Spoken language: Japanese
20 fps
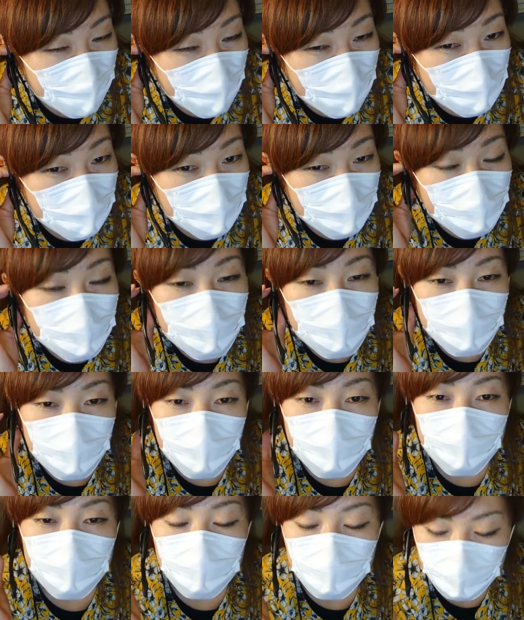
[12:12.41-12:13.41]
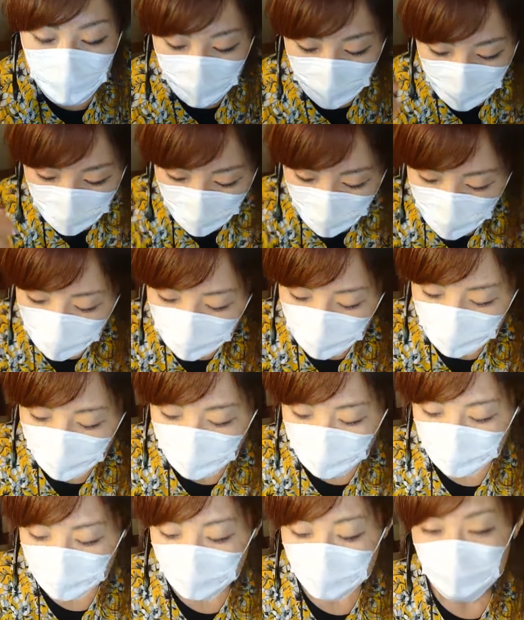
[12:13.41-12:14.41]
あの本当はうち田舎だか
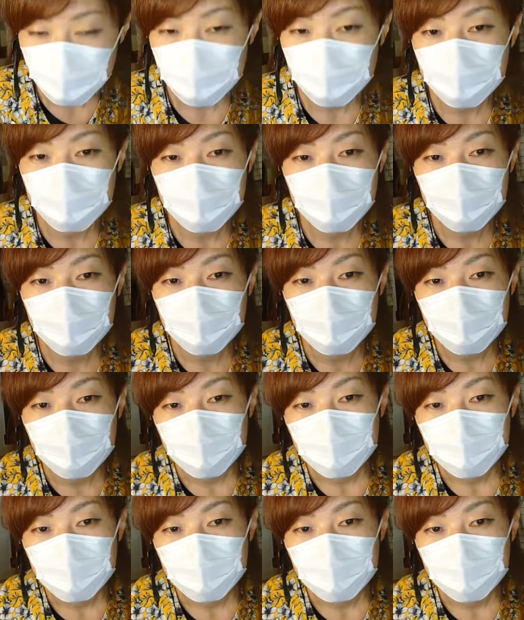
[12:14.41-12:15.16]
らうちの